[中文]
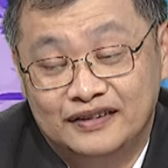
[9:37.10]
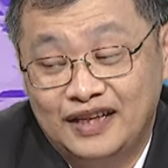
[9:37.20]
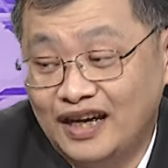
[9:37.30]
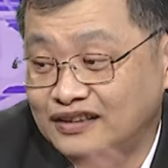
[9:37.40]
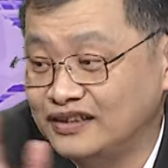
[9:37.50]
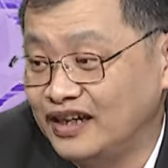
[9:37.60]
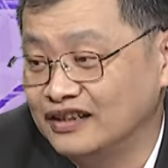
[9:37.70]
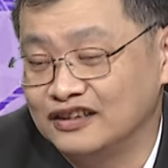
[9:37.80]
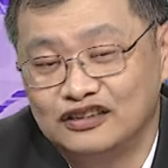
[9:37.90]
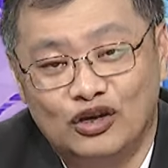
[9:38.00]
他这
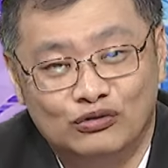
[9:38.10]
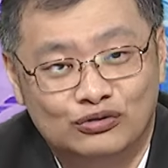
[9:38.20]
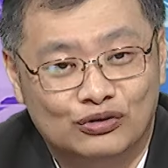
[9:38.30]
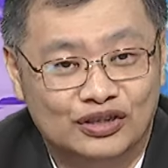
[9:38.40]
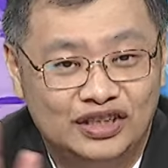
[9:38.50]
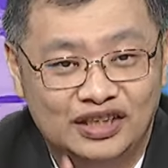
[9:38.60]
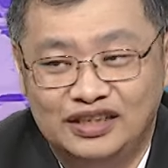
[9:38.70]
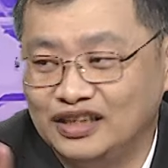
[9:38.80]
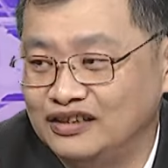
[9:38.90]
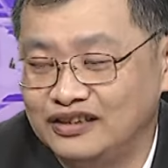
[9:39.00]
样的动作，今
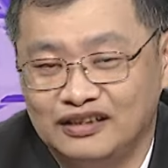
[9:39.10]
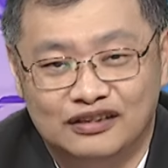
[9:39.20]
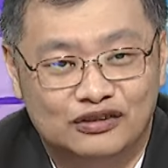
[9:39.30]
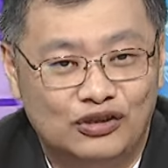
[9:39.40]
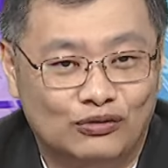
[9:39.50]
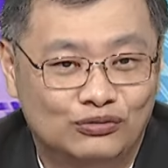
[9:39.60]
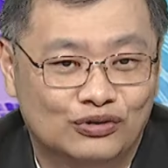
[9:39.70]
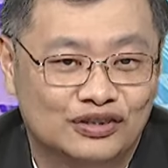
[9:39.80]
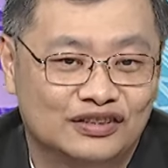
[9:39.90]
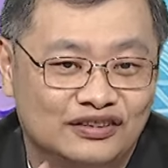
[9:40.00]
天这样的动
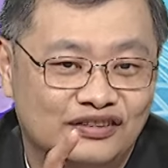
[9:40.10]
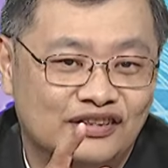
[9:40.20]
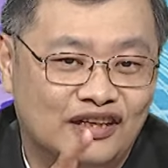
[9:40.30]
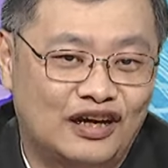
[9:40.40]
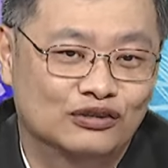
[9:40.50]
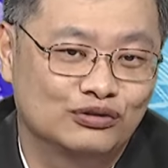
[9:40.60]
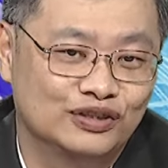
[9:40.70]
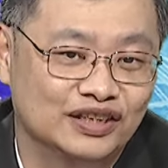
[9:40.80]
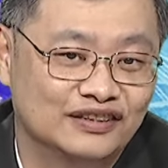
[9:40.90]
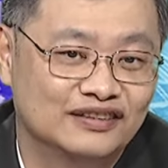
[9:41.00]
作，只是在告诉
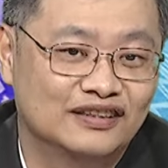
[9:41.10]
你，